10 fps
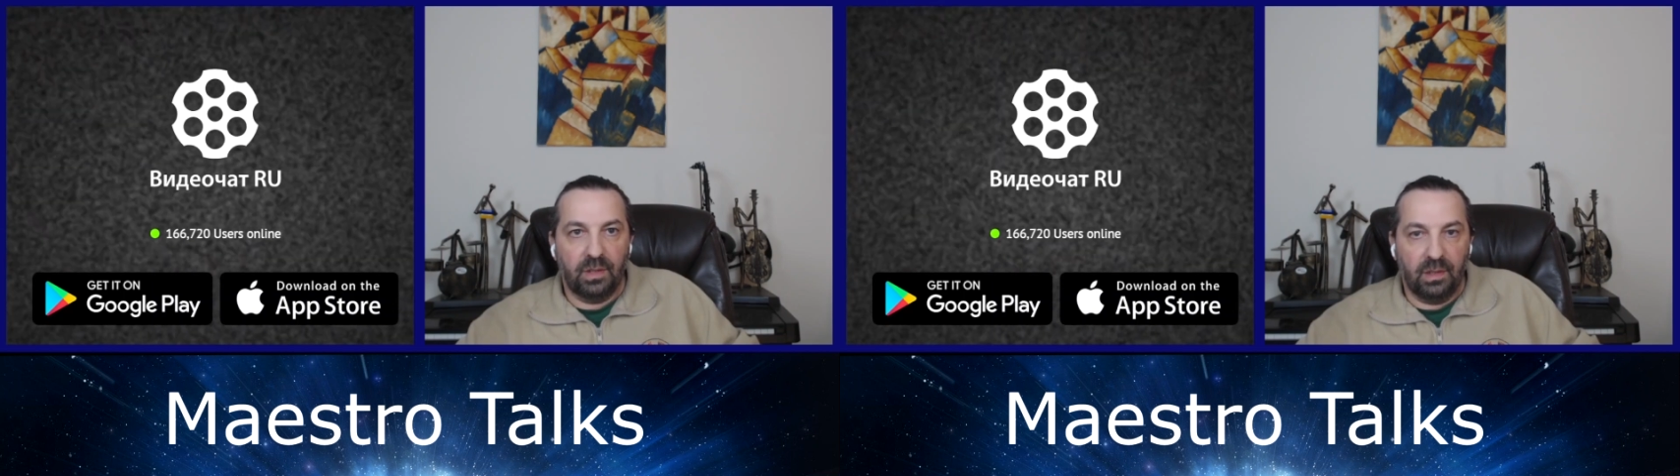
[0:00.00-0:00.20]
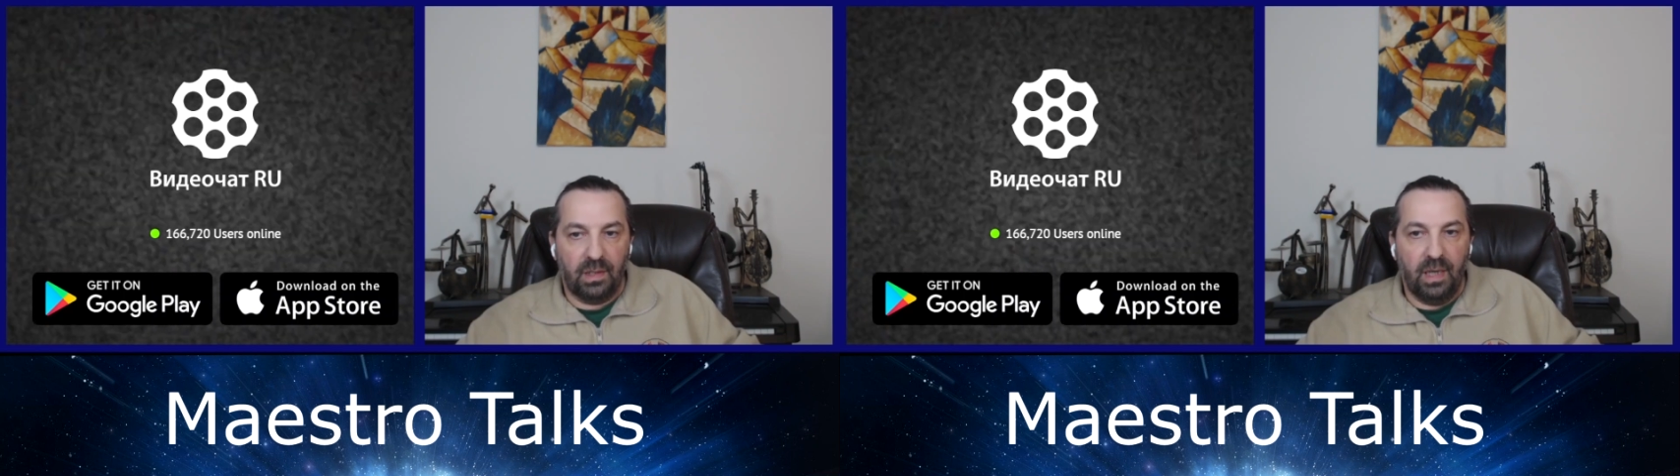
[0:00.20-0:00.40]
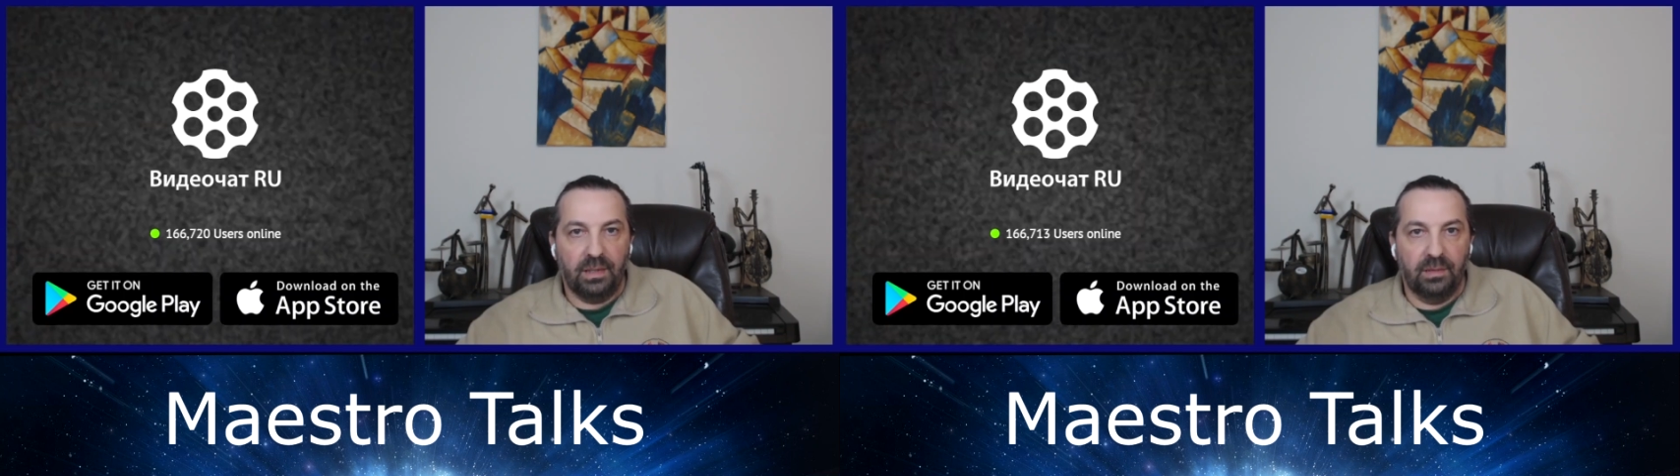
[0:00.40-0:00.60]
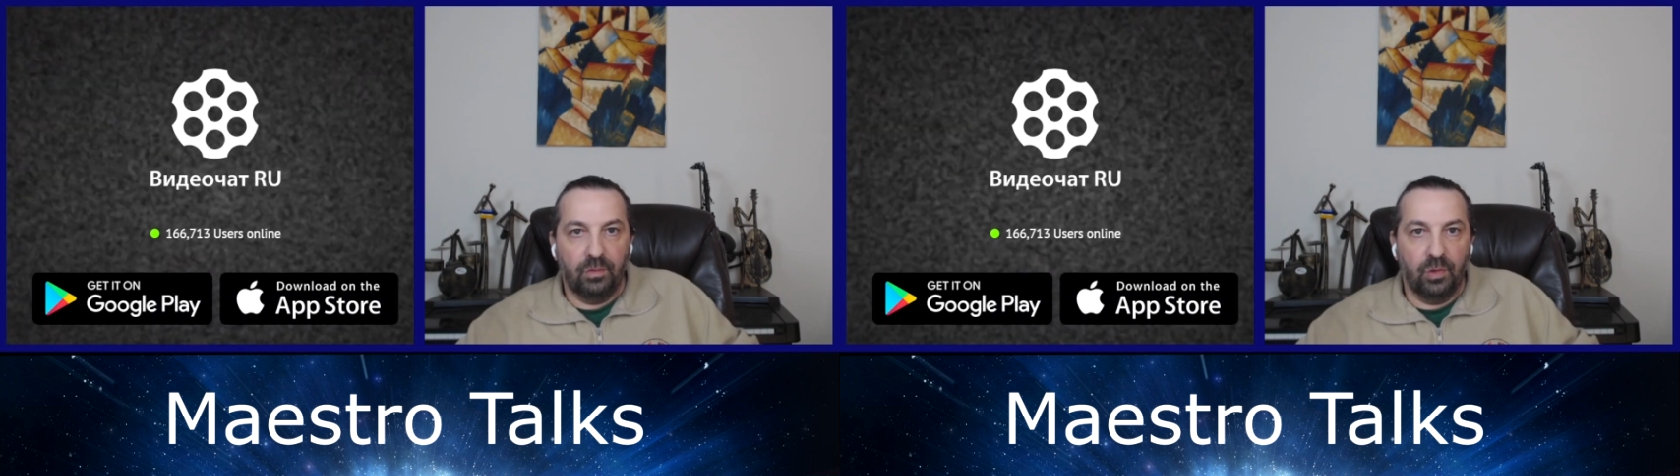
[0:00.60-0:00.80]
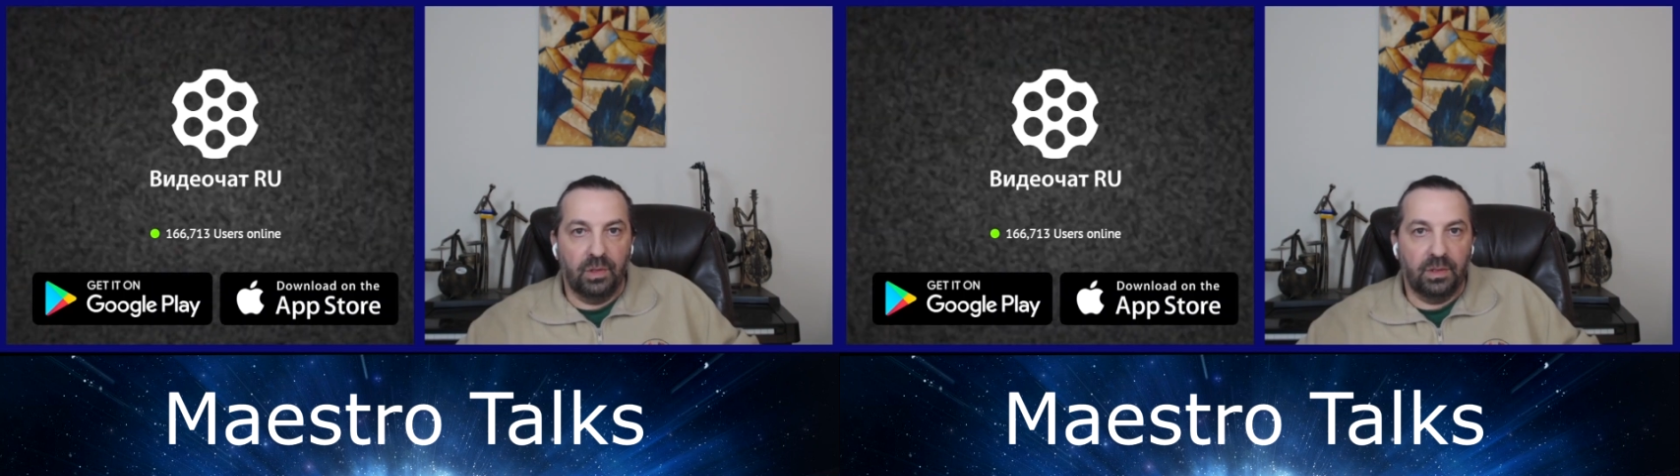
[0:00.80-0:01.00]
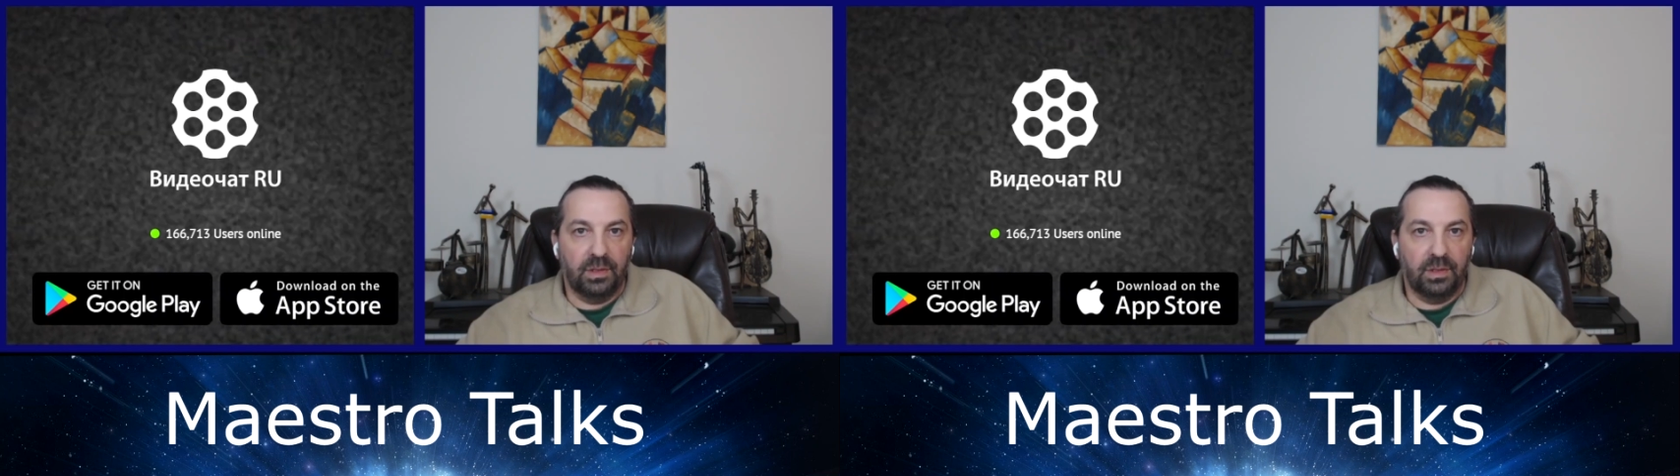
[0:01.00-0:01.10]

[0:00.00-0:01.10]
толкает его